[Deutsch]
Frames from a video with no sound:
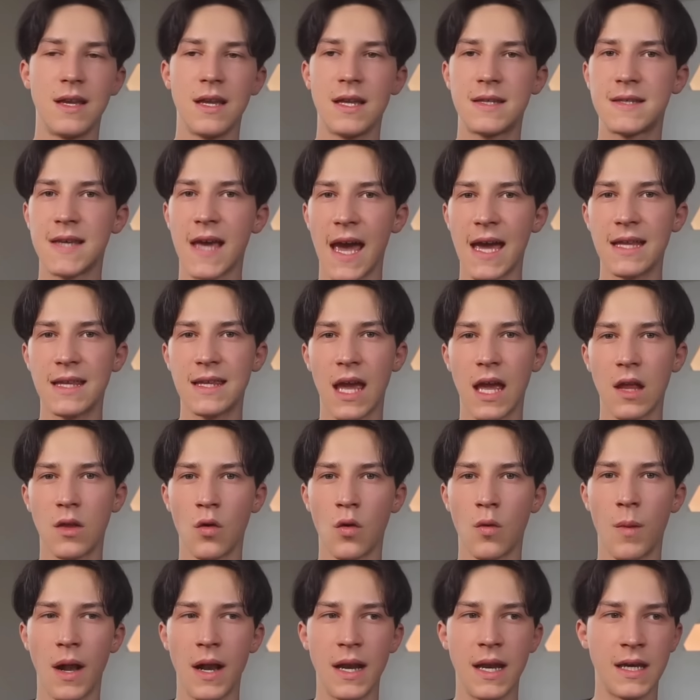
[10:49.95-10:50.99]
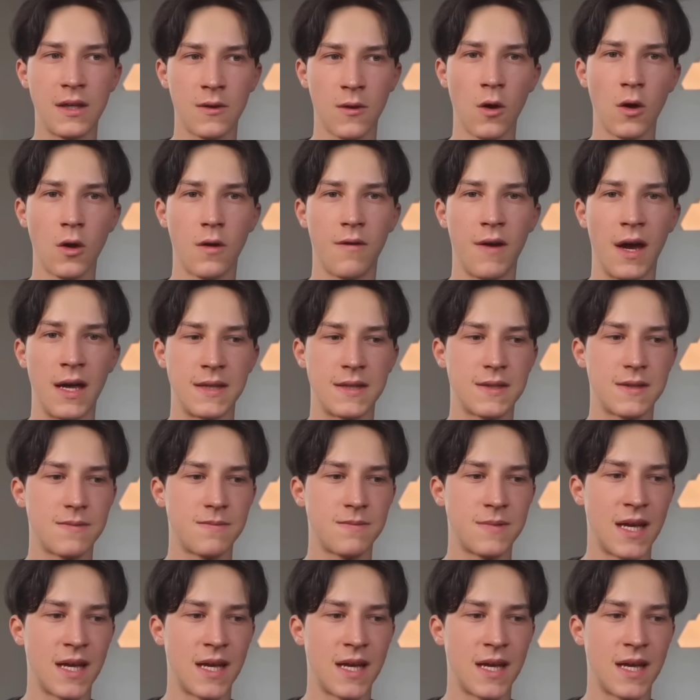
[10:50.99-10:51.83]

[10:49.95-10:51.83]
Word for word: Die Zeit geht nun mal nicht rückwärts.